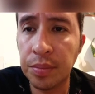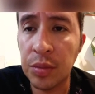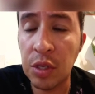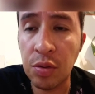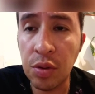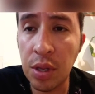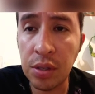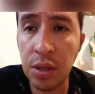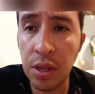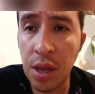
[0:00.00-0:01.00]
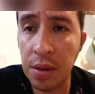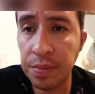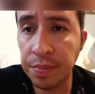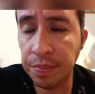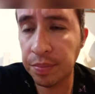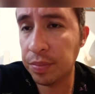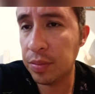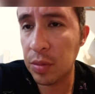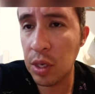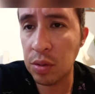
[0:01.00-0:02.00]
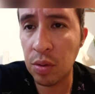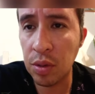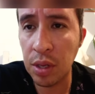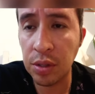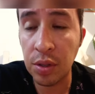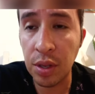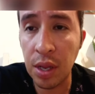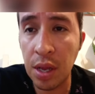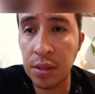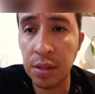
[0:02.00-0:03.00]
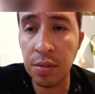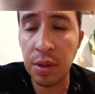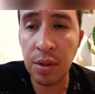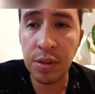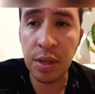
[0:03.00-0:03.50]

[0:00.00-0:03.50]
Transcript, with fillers: disfruta de este día. Disfruta este día, este video